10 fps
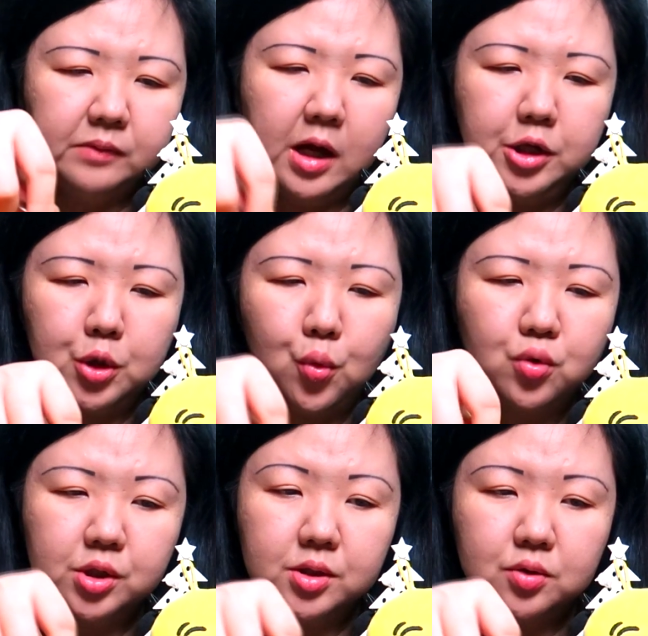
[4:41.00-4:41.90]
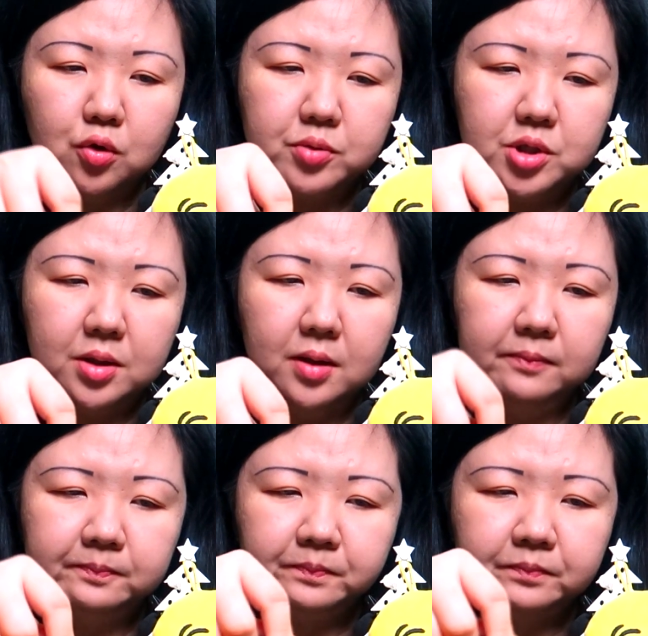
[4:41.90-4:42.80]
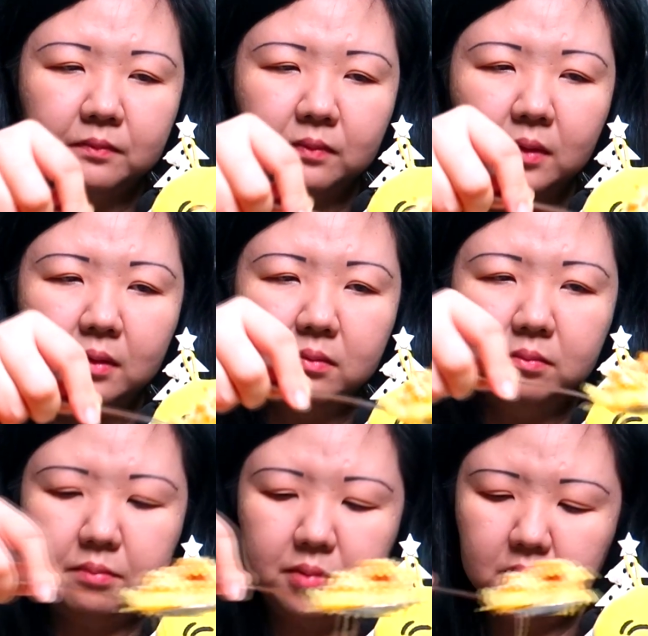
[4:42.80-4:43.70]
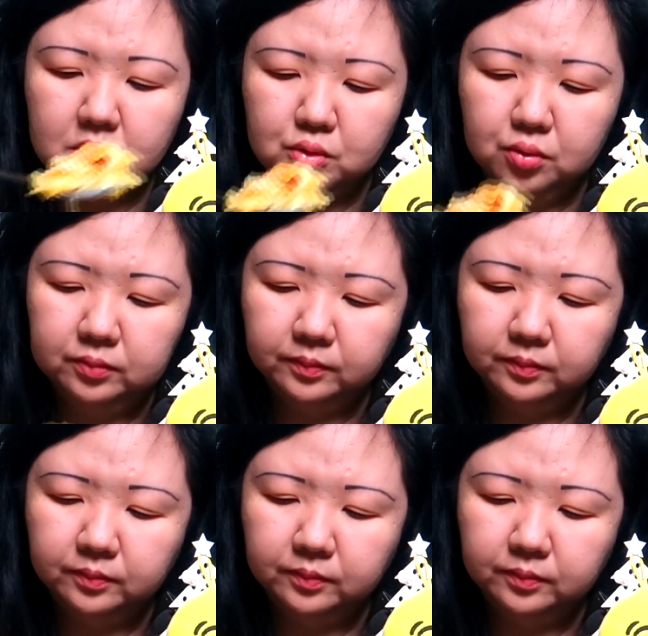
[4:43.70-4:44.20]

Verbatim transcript: а не кушать с общей, да? Положу.